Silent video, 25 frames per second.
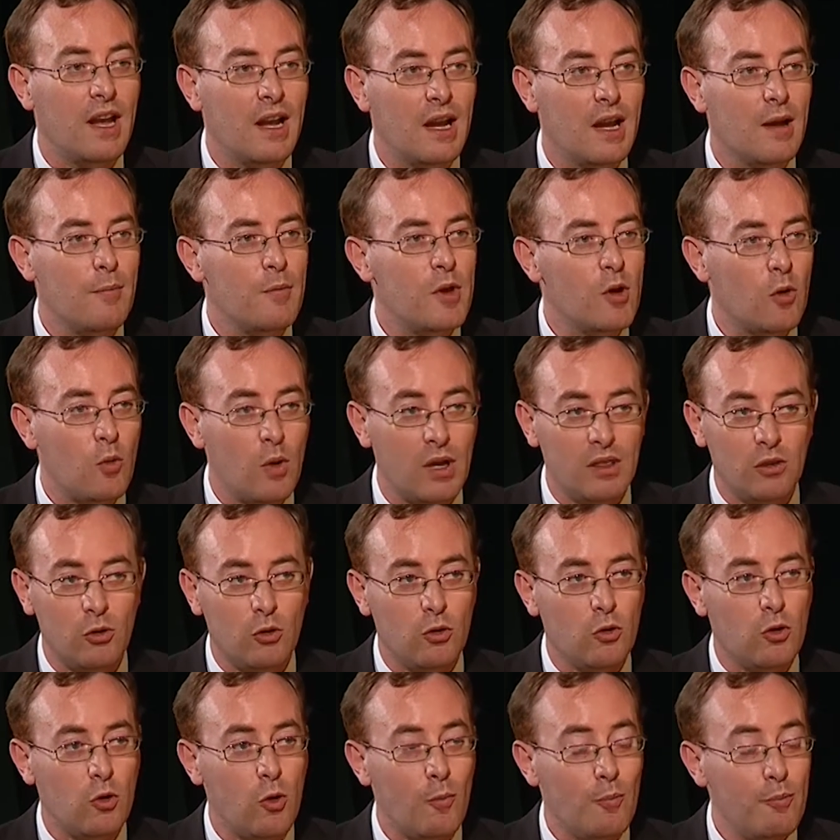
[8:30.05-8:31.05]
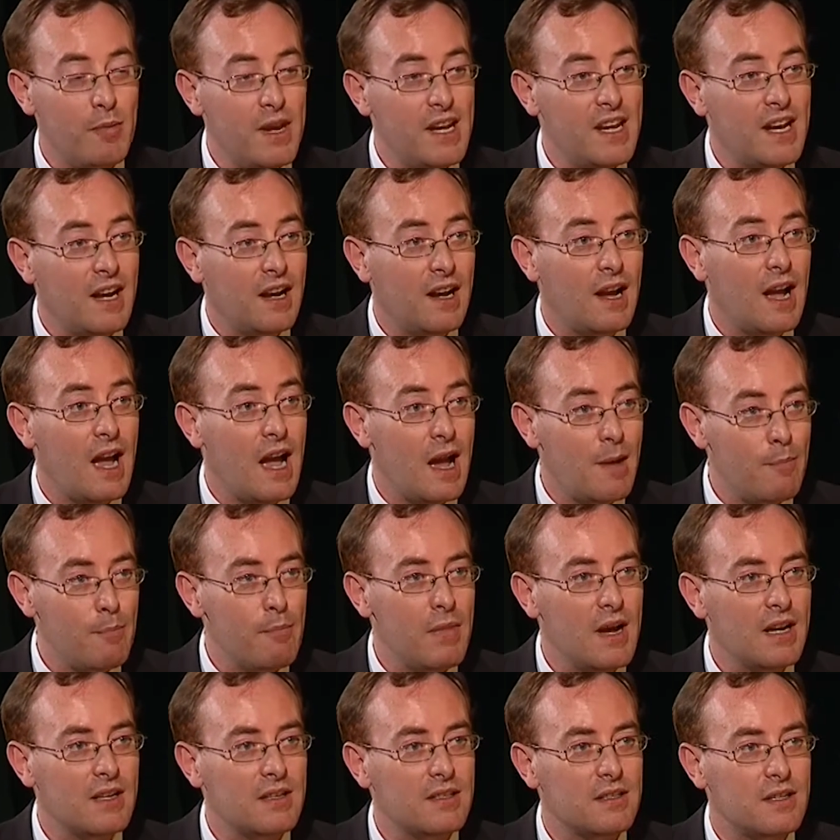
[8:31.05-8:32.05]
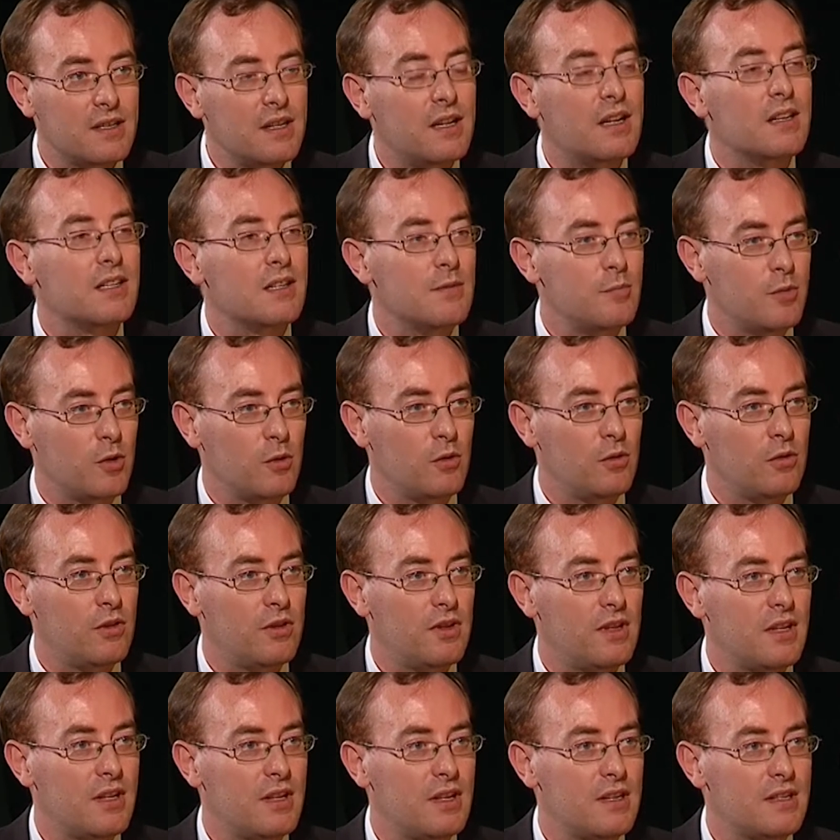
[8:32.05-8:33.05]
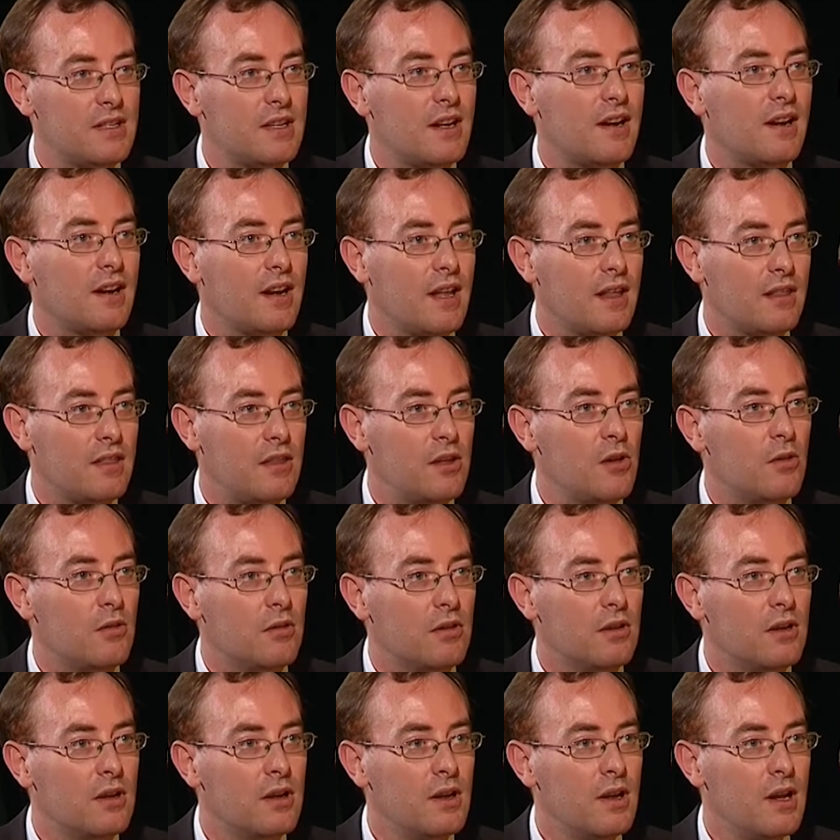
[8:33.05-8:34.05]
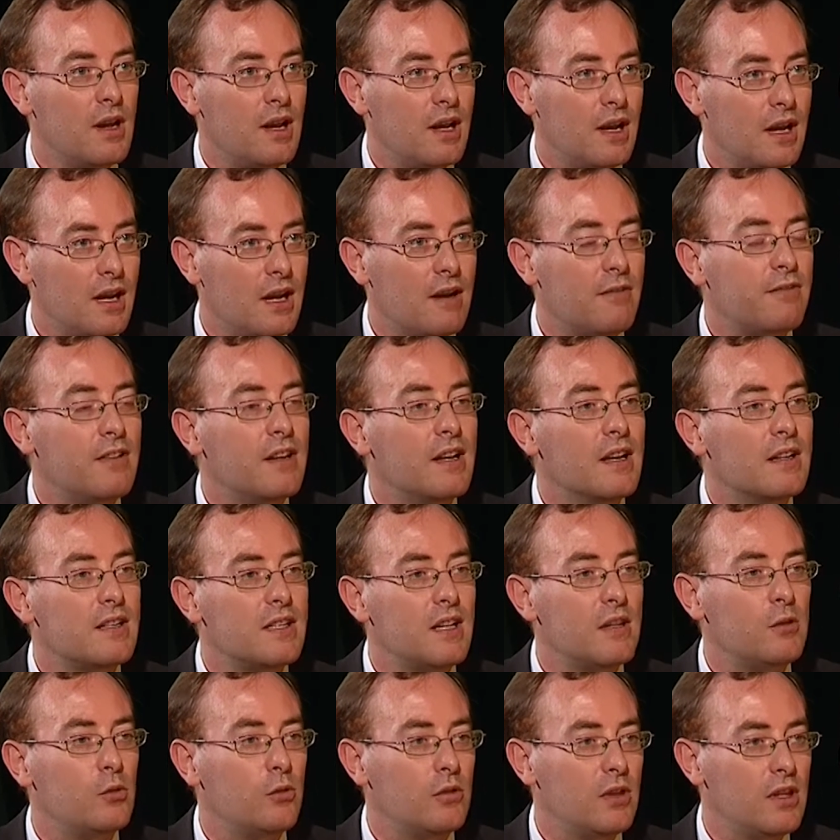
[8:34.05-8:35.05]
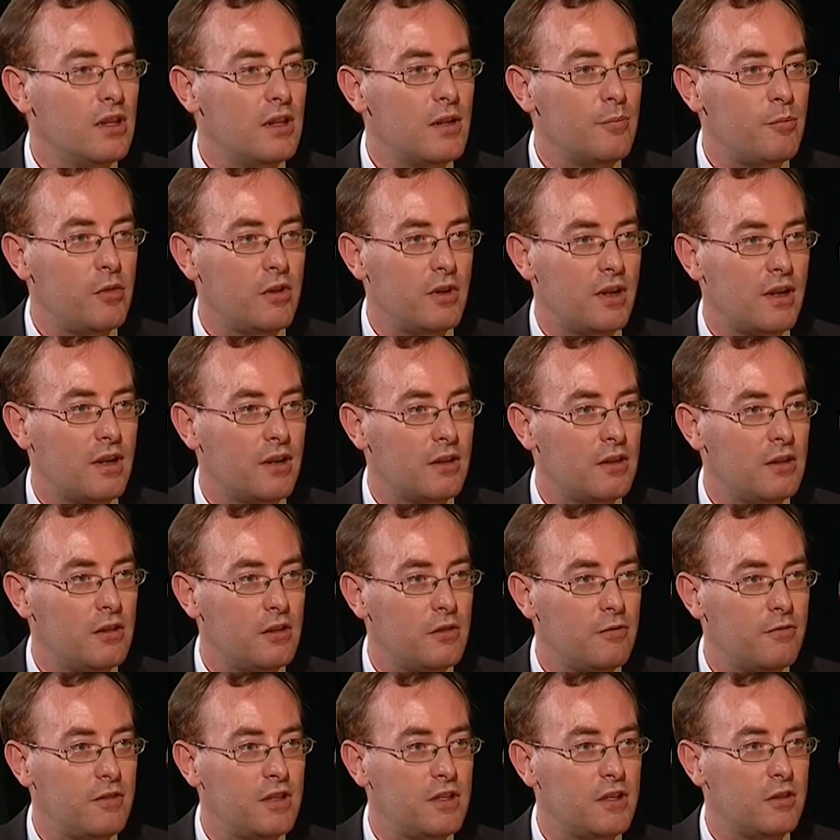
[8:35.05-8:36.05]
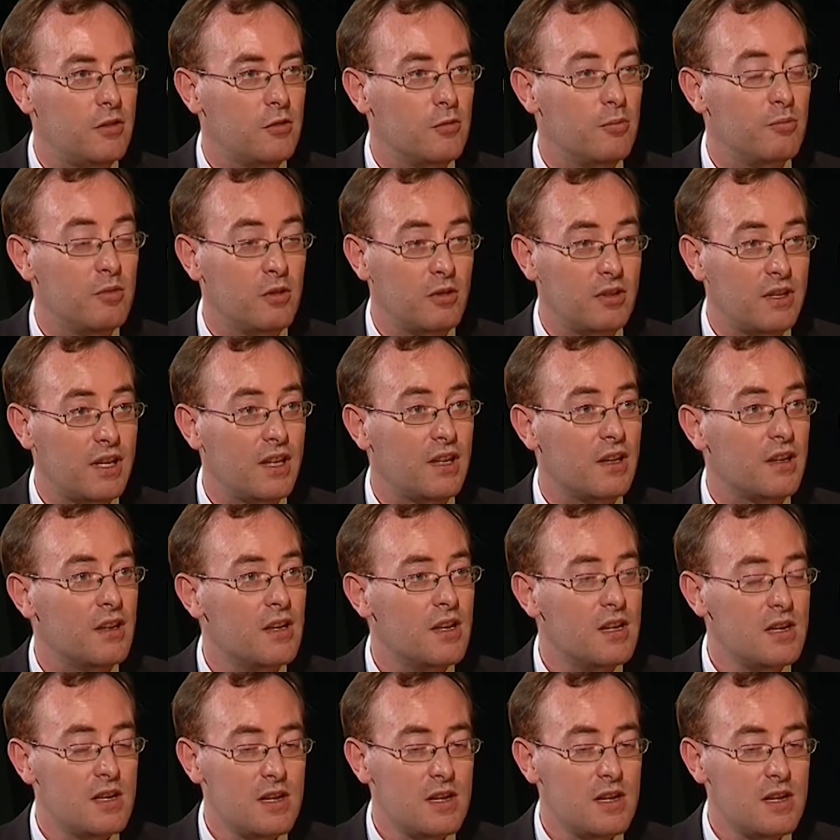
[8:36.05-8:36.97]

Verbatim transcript: En cambio, cuando lo combinan ambas sí que se produce esa reacción, la anafilasia inducida por ejercicio físico. ¿Por qué?